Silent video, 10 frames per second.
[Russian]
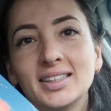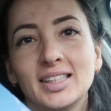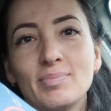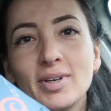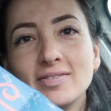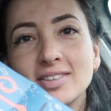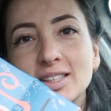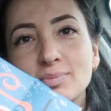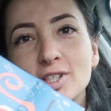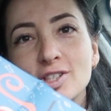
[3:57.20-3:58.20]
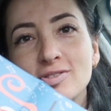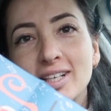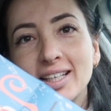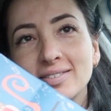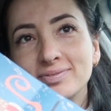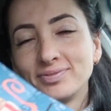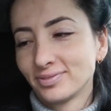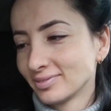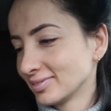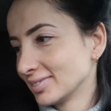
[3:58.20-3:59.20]
Забавный, с мышулей.
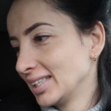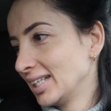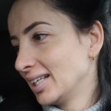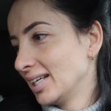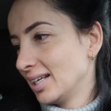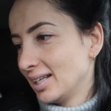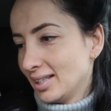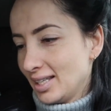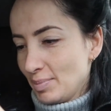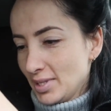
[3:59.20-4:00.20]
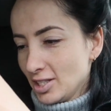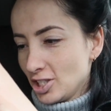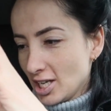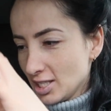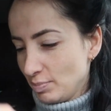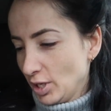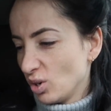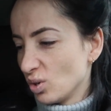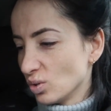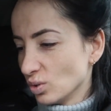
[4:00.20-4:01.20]
Написано Just Be
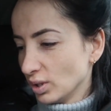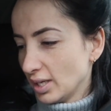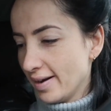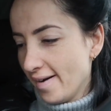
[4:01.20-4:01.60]
Cool.